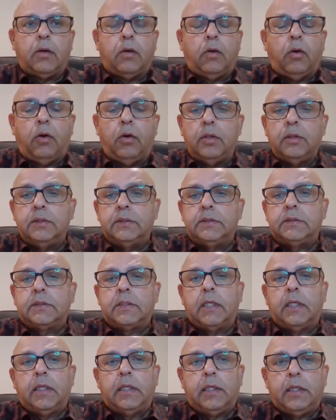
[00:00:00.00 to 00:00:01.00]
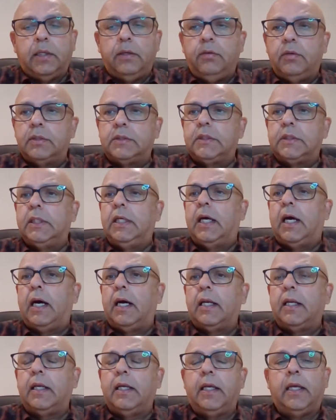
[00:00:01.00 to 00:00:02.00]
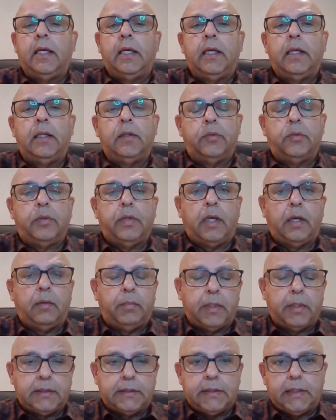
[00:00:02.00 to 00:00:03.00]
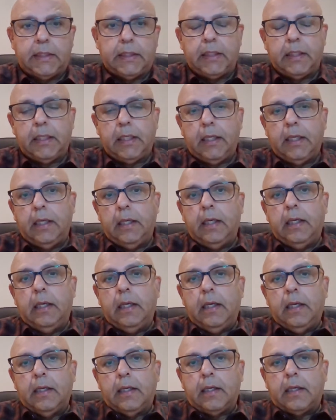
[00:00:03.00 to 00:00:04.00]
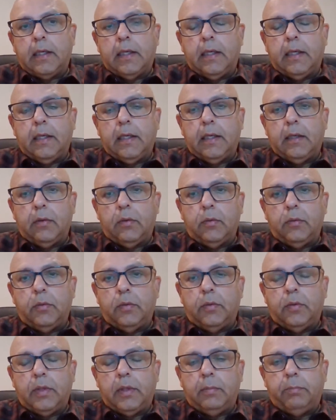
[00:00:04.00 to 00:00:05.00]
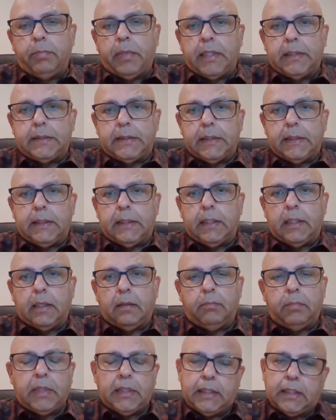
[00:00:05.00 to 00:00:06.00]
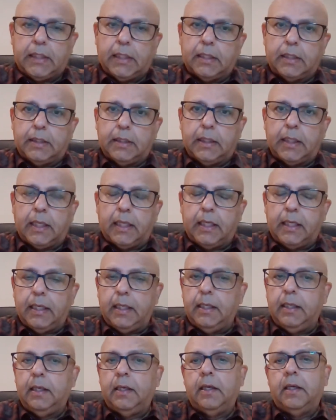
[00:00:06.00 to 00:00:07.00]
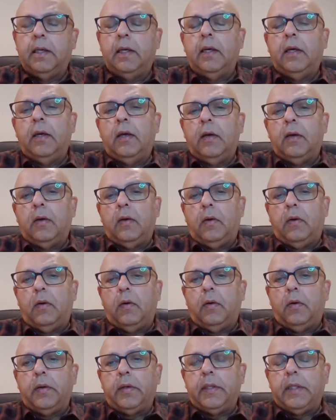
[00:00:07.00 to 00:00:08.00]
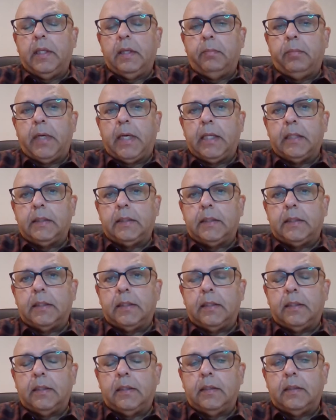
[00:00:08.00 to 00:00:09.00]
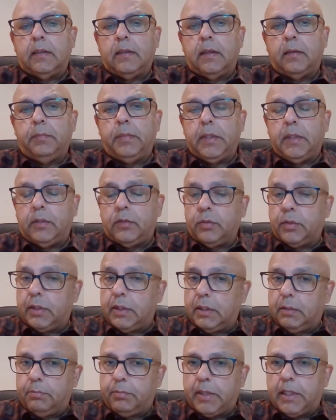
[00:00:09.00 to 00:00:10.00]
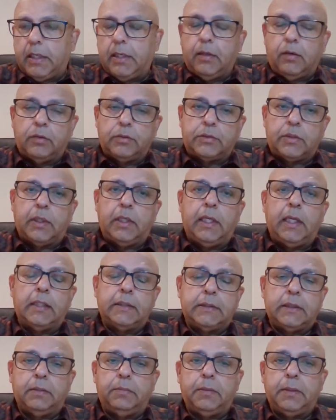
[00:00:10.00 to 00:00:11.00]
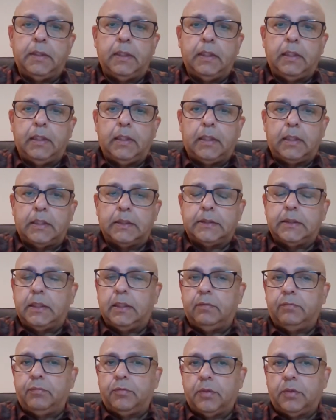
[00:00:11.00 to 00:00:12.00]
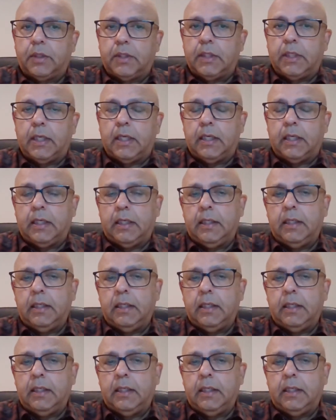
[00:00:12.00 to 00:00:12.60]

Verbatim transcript: कॉल्स कंटिन्यूसली आ रहे हैं दुनिया भर से कि उन्होंने पैसे देना बंद कर दिया है और ये बात अभी थोड़े दिन पहले ऑस्ट्रेलिया से भी किसी ने फ़ोन किया